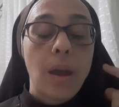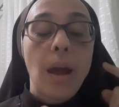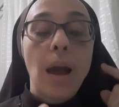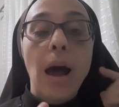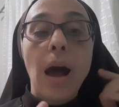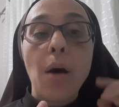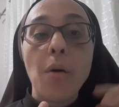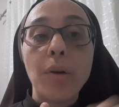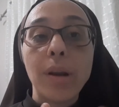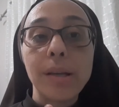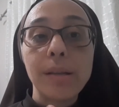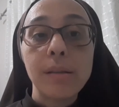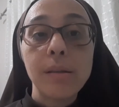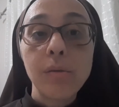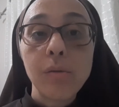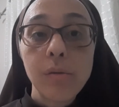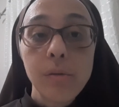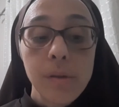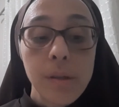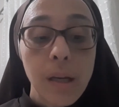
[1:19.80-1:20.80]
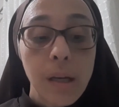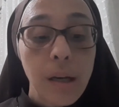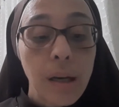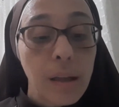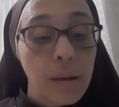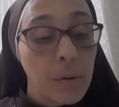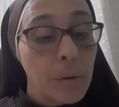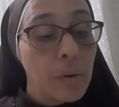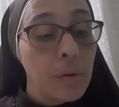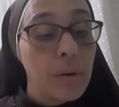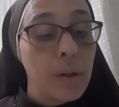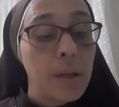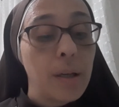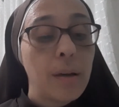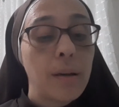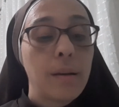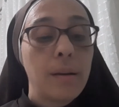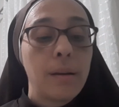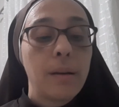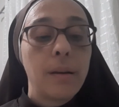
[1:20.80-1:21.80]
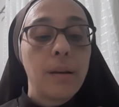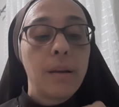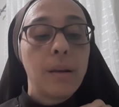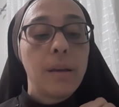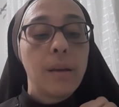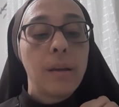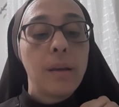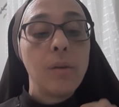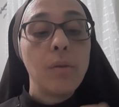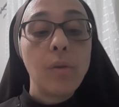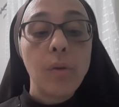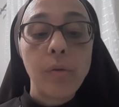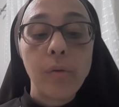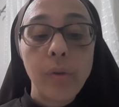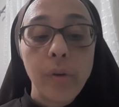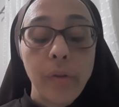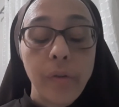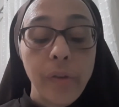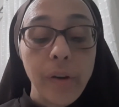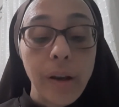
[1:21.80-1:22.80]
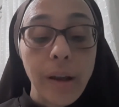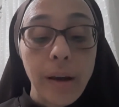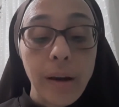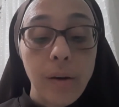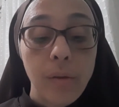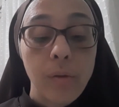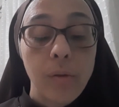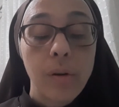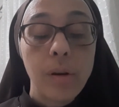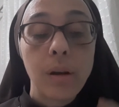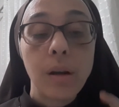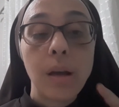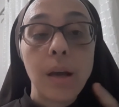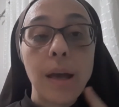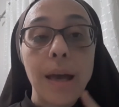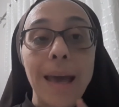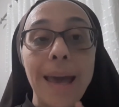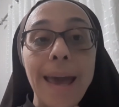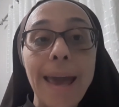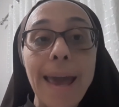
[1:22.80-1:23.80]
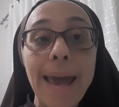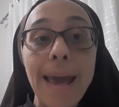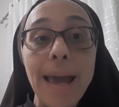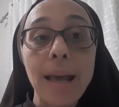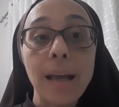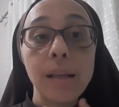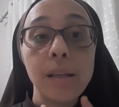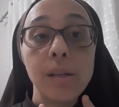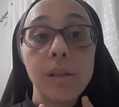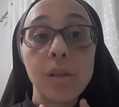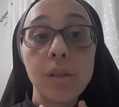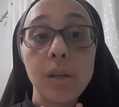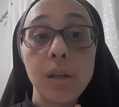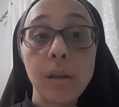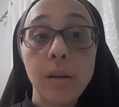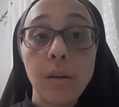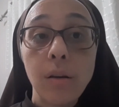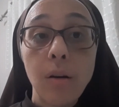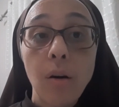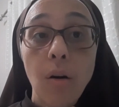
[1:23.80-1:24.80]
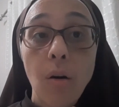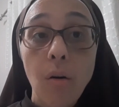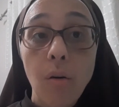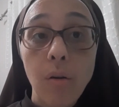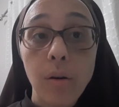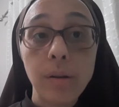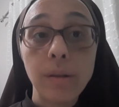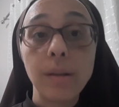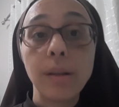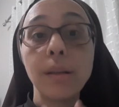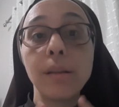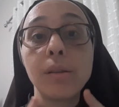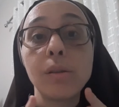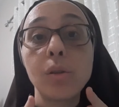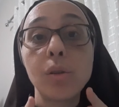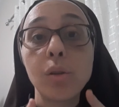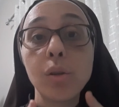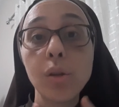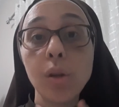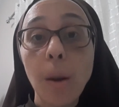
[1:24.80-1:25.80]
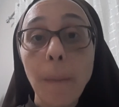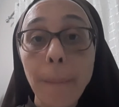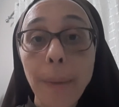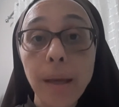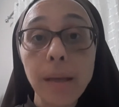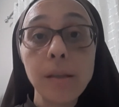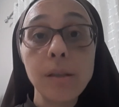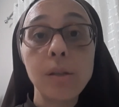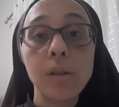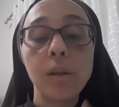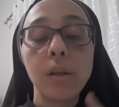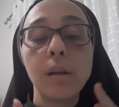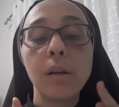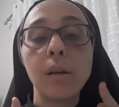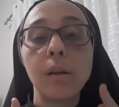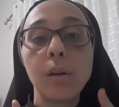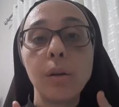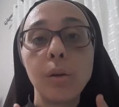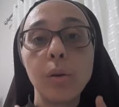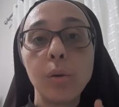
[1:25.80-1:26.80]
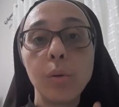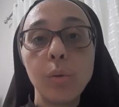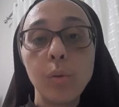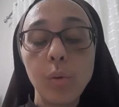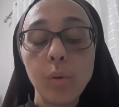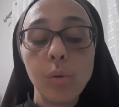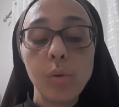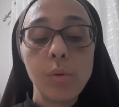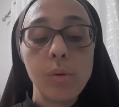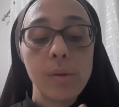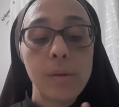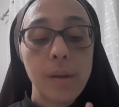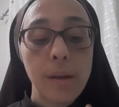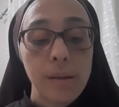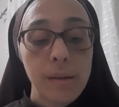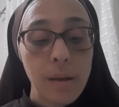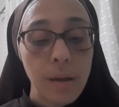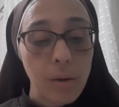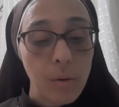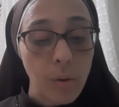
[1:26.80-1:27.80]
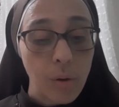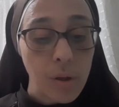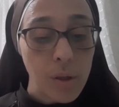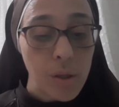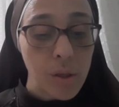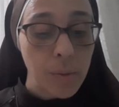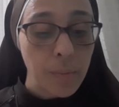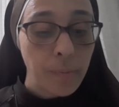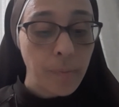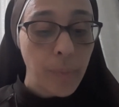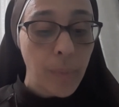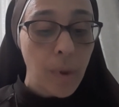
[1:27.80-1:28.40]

a oração consagratória e o louvor final é de ordem somente do sacerdote.